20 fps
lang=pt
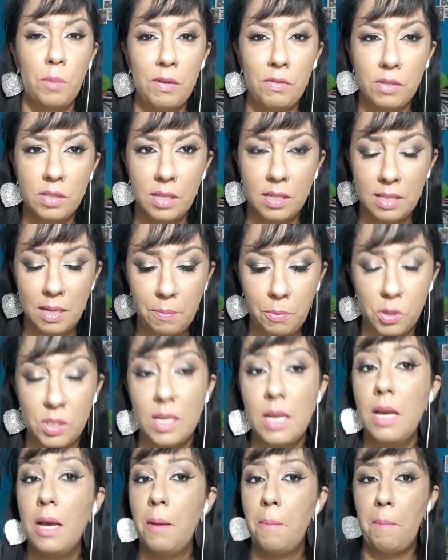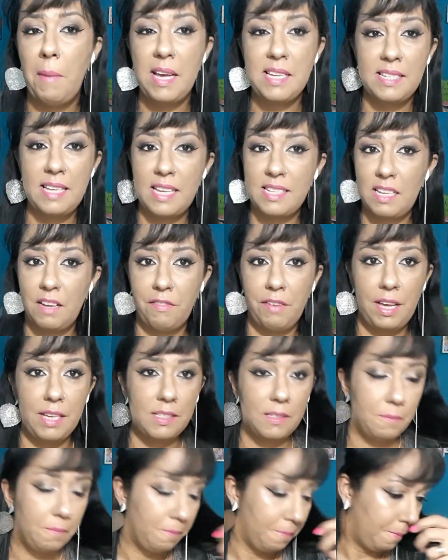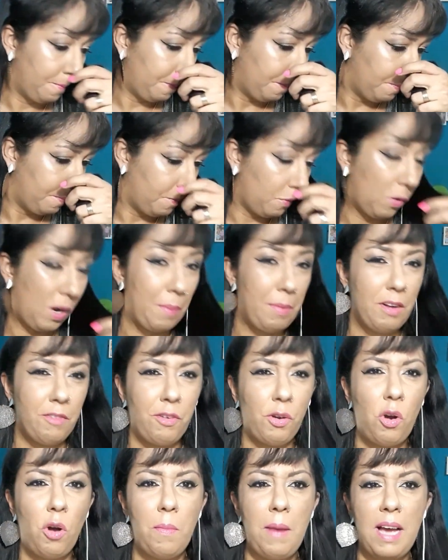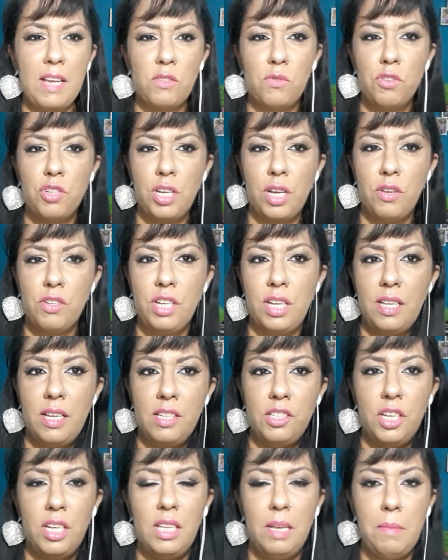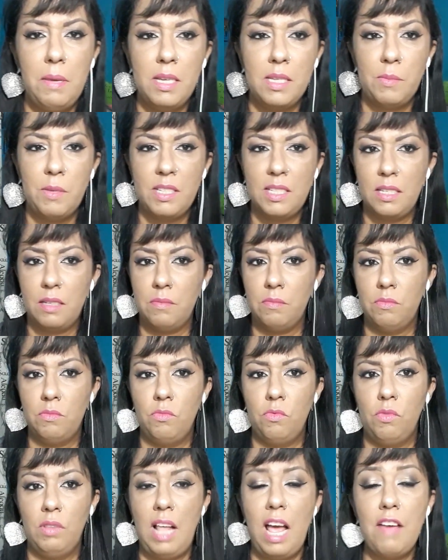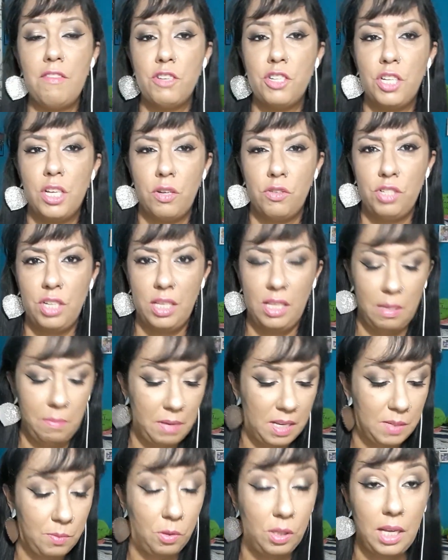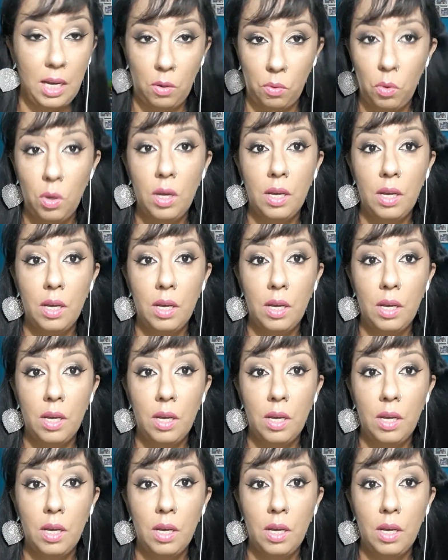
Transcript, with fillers: pra vocês depois. Mas dessa vez o cabelo ficou mais com cheiro de enê, de enê mesmo, assim. Um leve cheiro de enê mesmo, não